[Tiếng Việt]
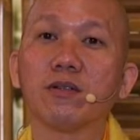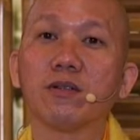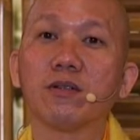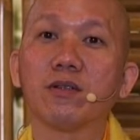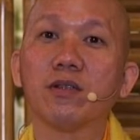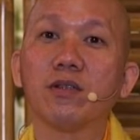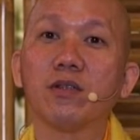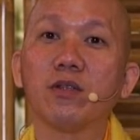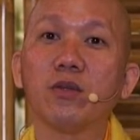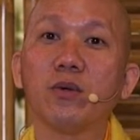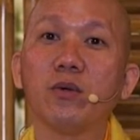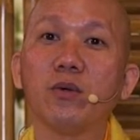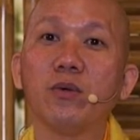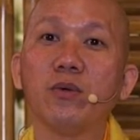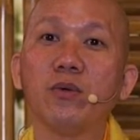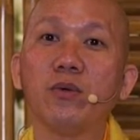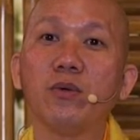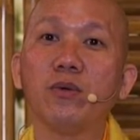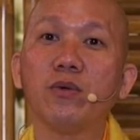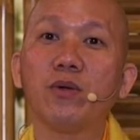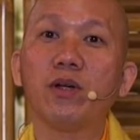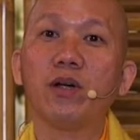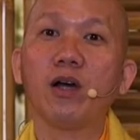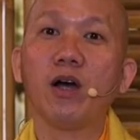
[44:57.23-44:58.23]
nó thích thú
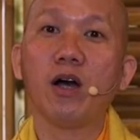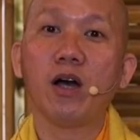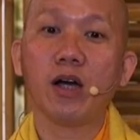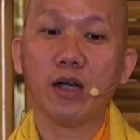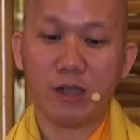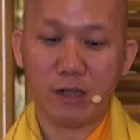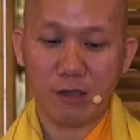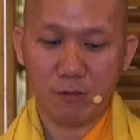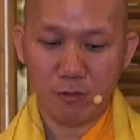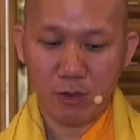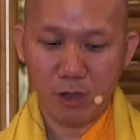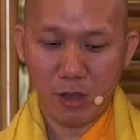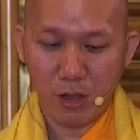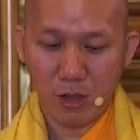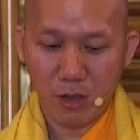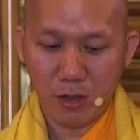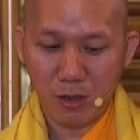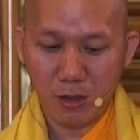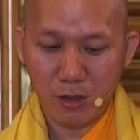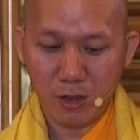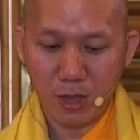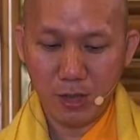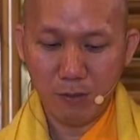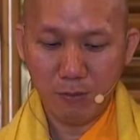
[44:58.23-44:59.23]
nó ngon ở trong đó
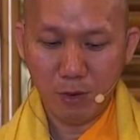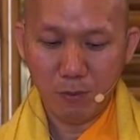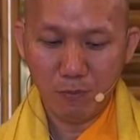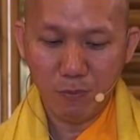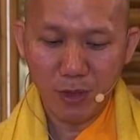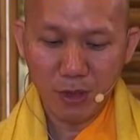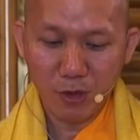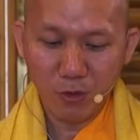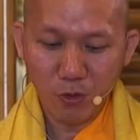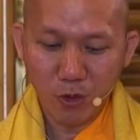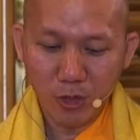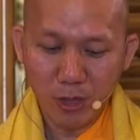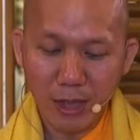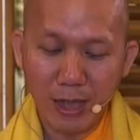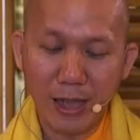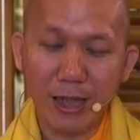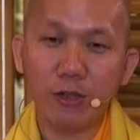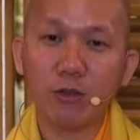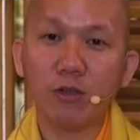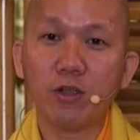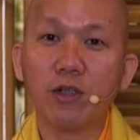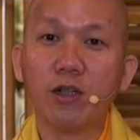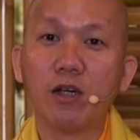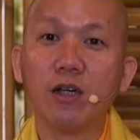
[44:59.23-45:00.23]
nhưng mình biết nguy
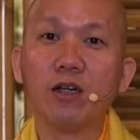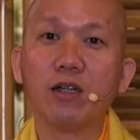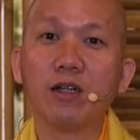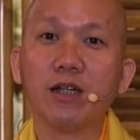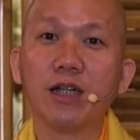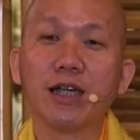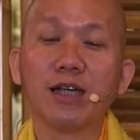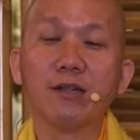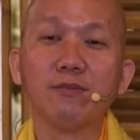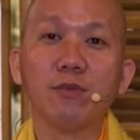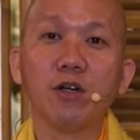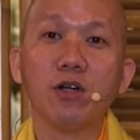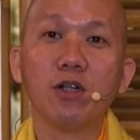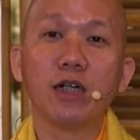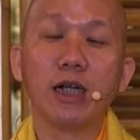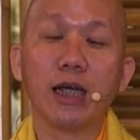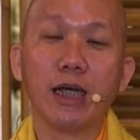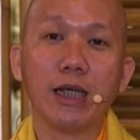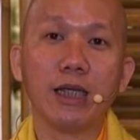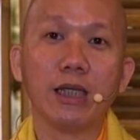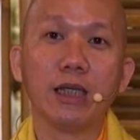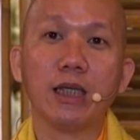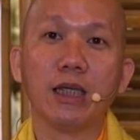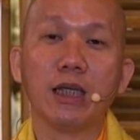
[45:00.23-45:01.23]
hại của nó là cái món
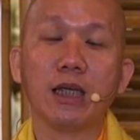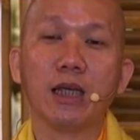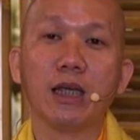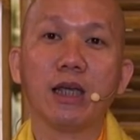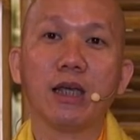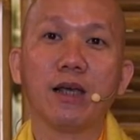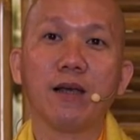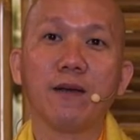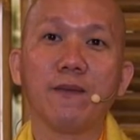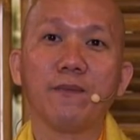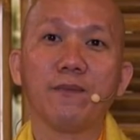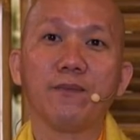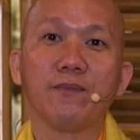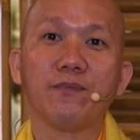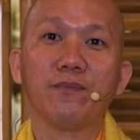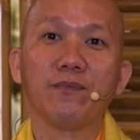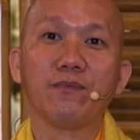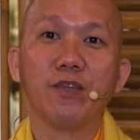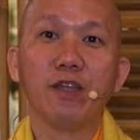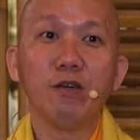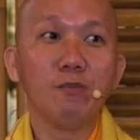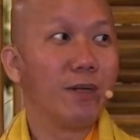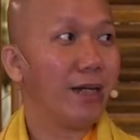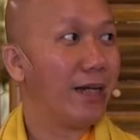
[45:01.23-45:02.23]
này
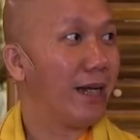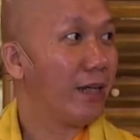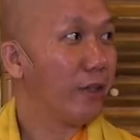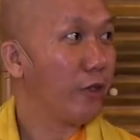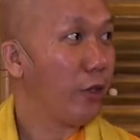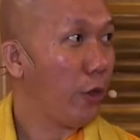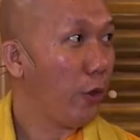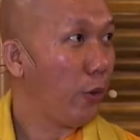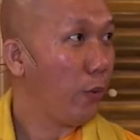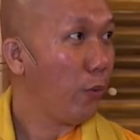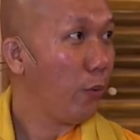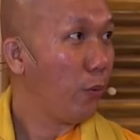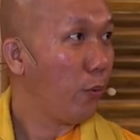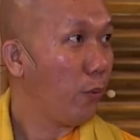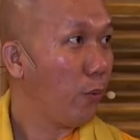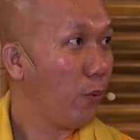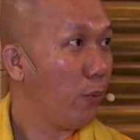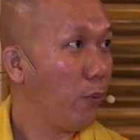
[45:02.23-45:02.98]
nếu mình ăn nhiều